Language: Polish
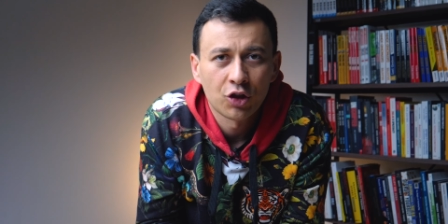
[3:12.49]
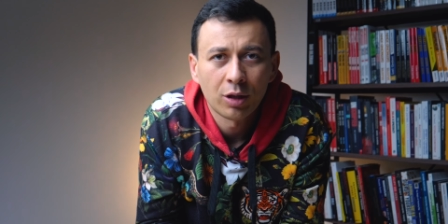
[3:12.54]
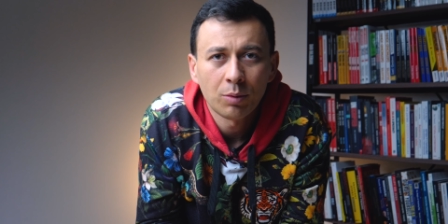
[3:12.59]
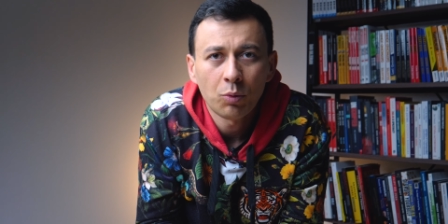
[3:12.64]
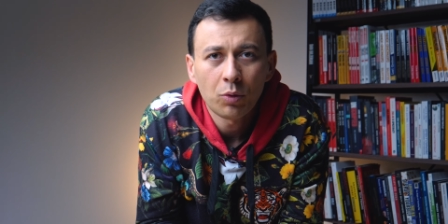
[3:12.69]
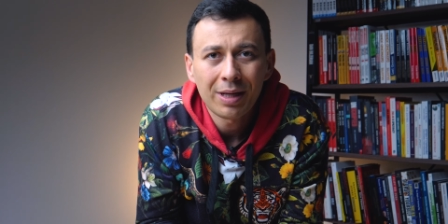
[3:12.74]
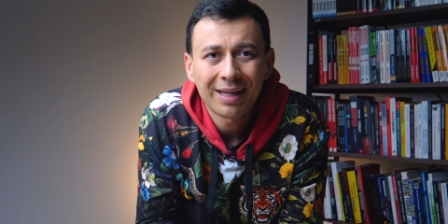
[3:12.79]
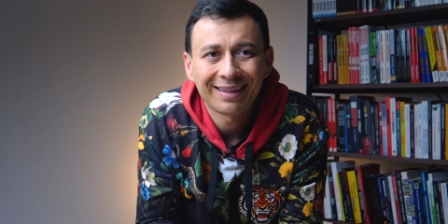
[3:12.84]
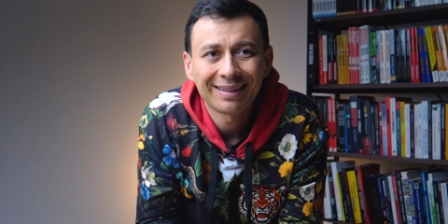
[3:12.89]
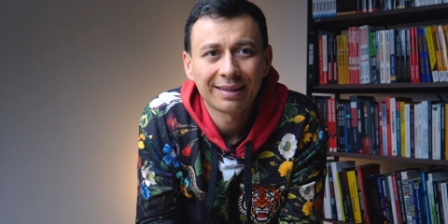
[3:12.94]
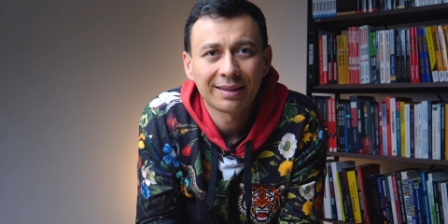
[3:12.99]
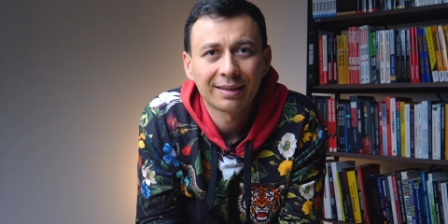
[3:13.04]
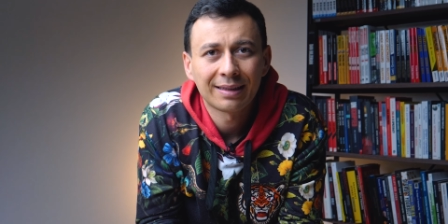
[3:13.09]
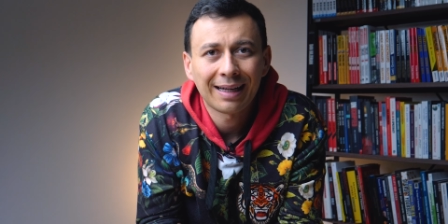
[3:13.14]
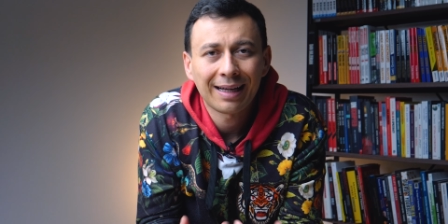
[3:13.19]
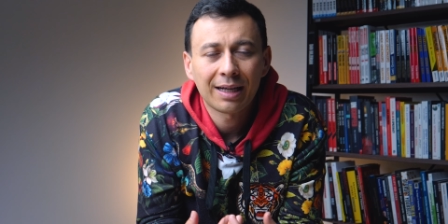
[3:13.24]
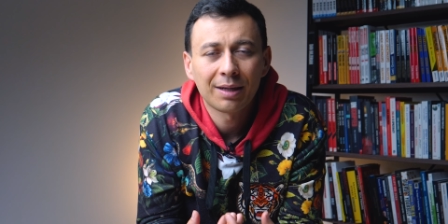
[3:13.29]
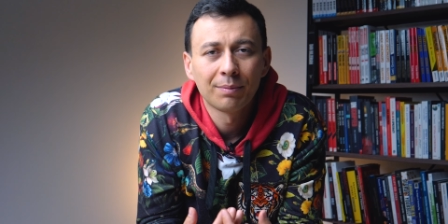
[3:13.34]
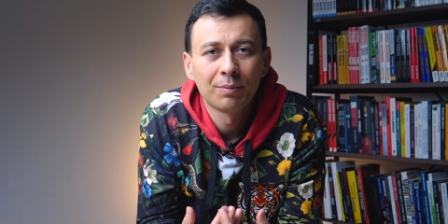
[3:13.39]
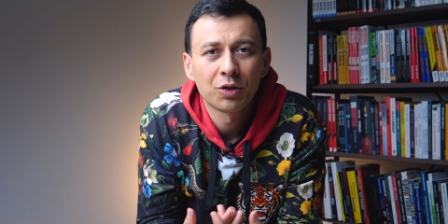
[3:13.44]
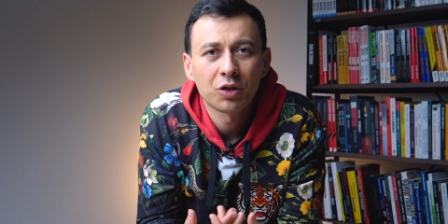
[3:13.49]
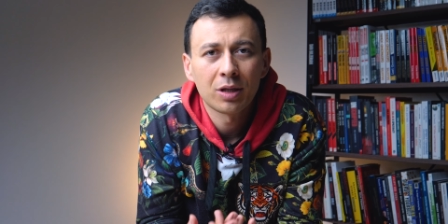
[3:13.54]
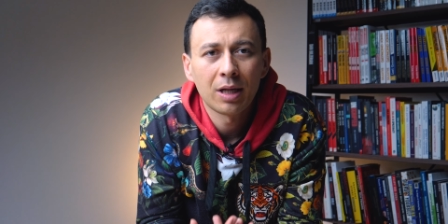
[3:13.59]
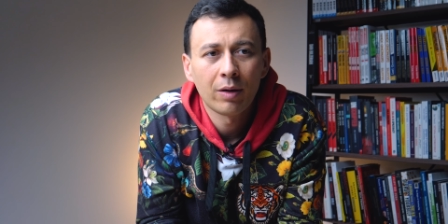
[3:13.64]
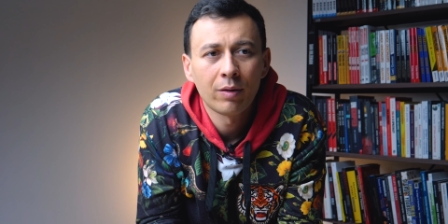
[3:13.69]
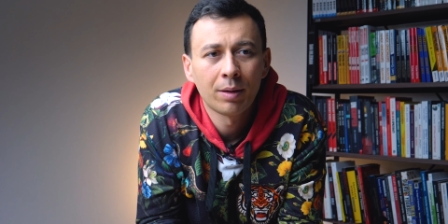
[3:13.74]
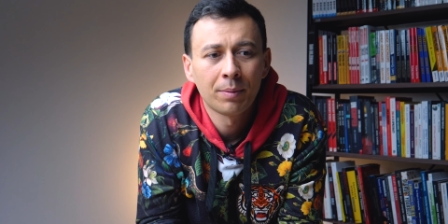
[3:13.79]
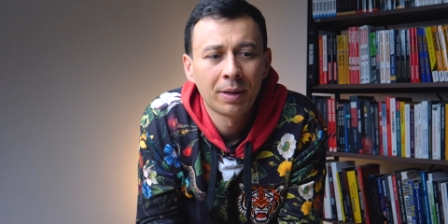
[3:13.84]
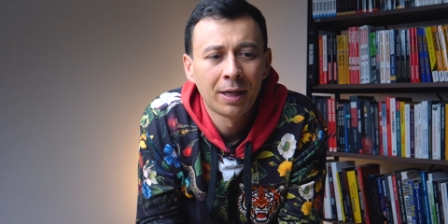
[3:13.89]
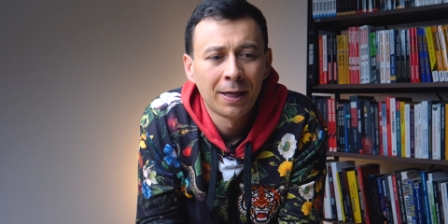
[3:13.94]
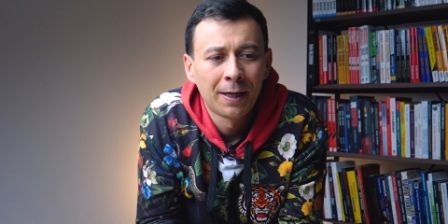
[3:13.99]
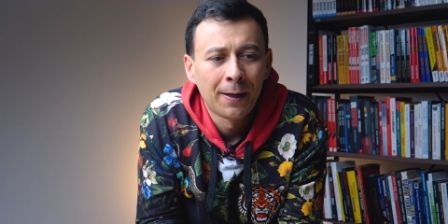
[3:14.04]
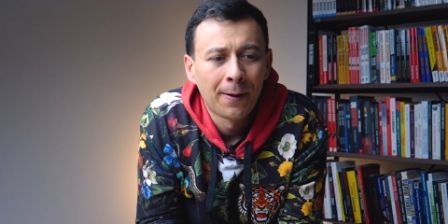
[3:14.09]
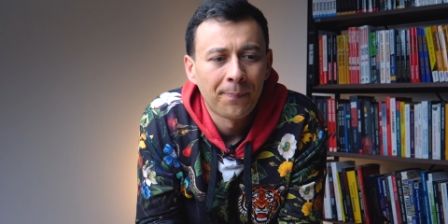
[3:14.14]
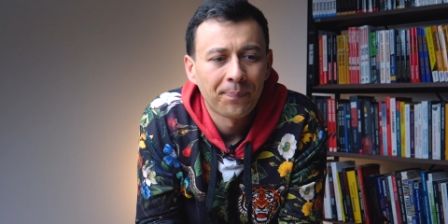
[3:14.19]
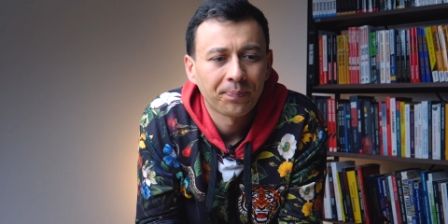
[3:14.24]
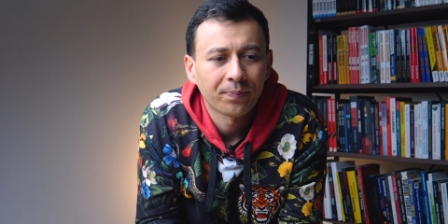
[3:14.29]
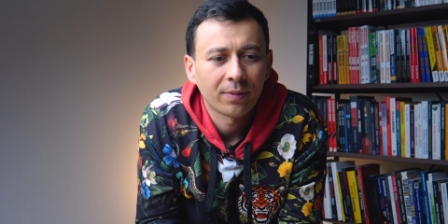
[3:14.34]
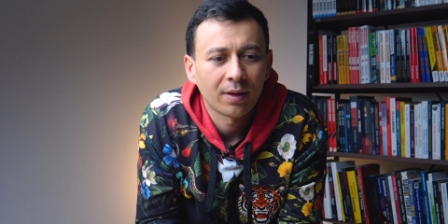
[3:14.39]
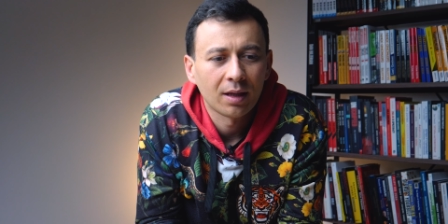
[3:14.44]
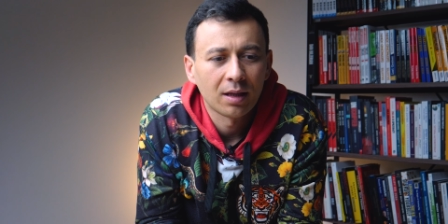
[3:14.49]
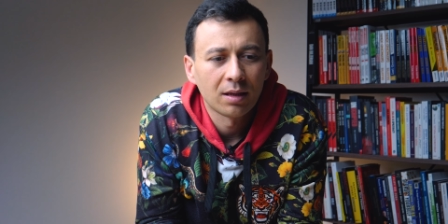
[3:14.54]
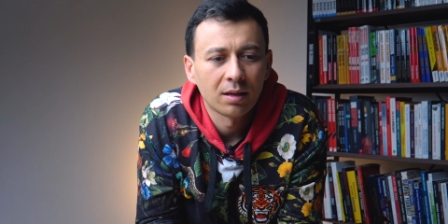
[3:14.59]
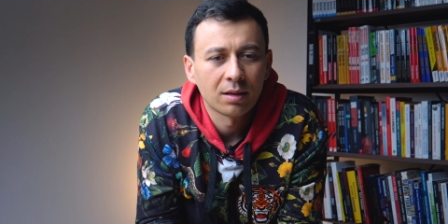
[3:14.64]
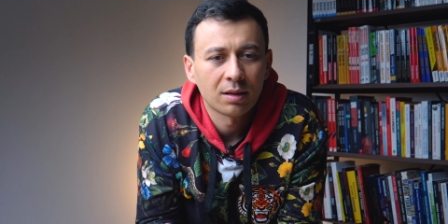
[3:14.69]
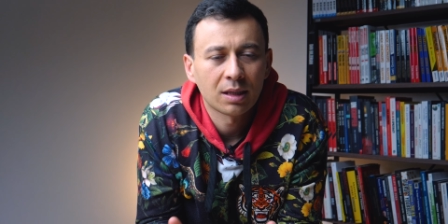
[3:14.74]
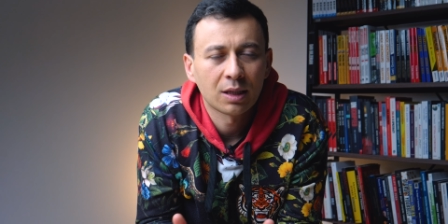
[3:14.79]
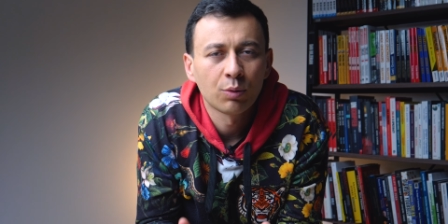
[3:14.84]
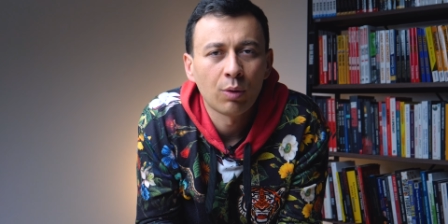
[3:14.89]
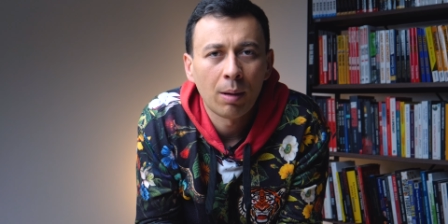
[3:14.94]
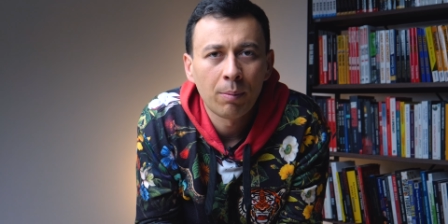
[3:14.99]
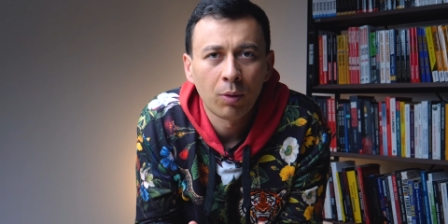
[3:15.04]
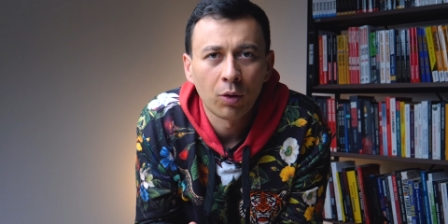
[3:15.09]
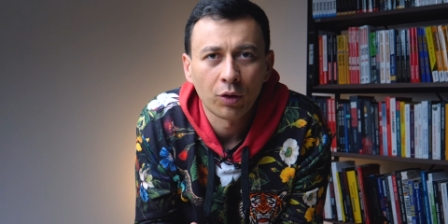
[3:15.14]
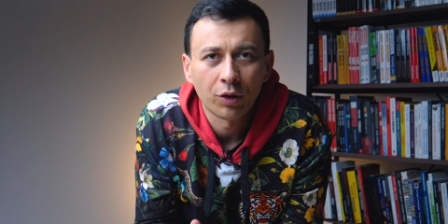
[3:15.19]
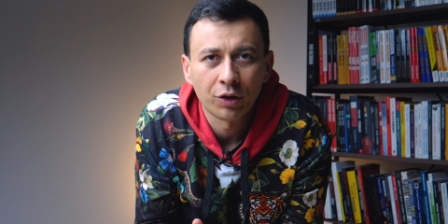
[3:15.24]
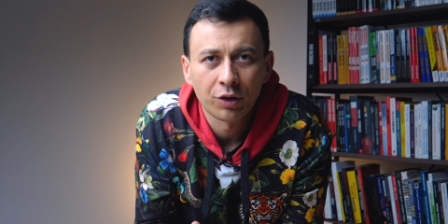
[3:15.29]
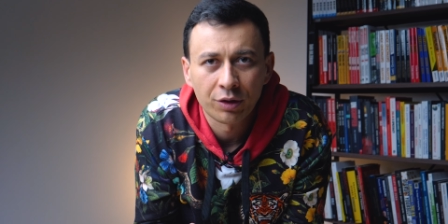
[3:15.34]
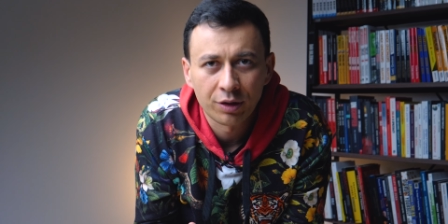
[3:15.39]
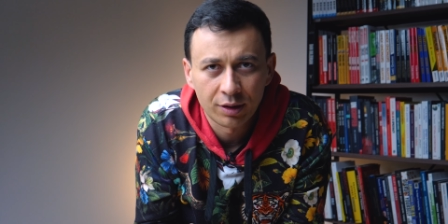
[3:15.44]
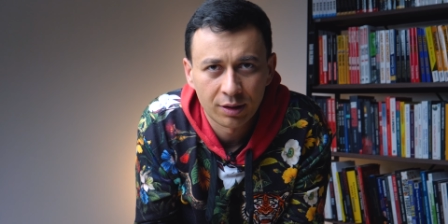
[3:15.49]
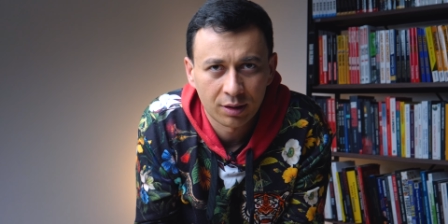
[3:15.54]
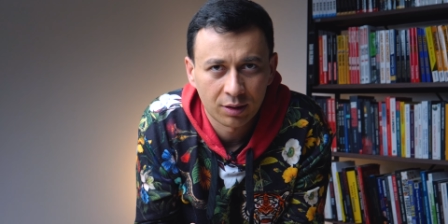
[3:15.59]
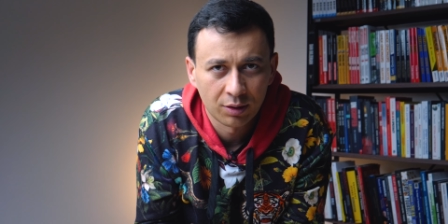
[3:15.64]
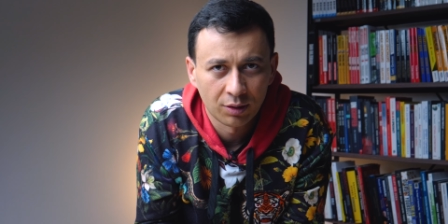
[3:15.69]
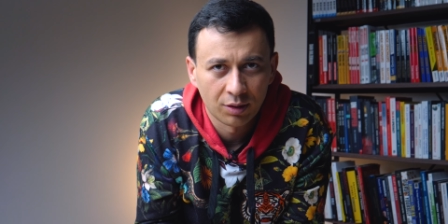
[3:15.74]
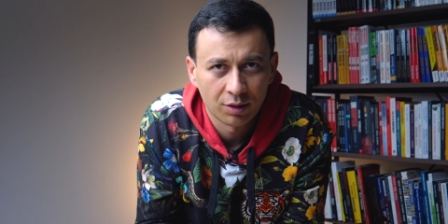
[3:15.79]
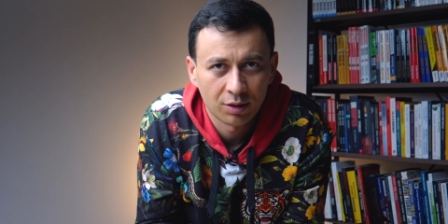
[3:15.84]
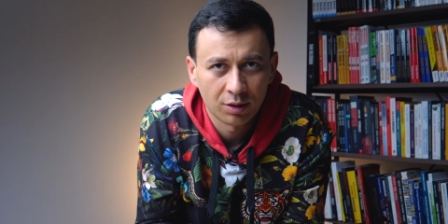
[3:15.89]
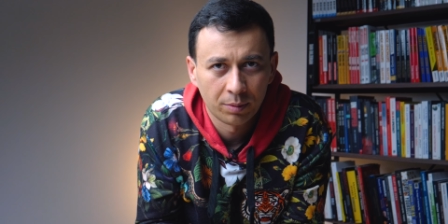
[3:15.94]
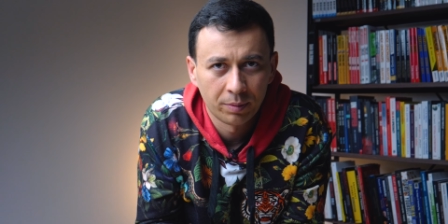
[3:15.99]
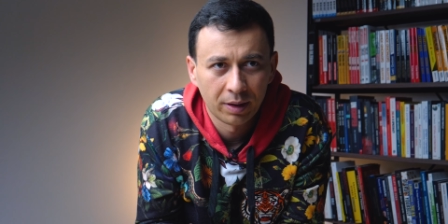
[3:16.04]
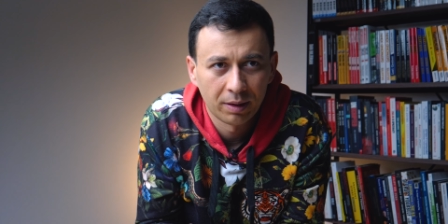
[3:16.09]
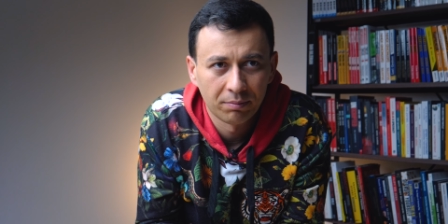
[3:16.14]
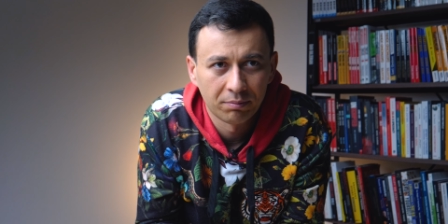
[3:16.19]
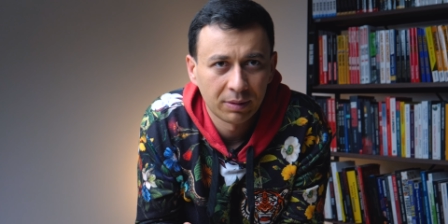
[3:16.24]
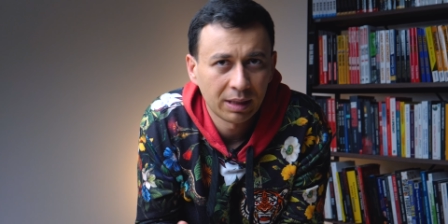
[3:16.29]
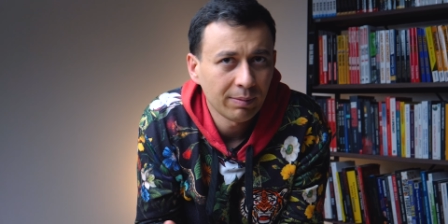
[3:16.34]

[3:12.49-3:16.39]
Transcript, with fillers: Czemu ja tak myślałem słabo i nisko o sobie.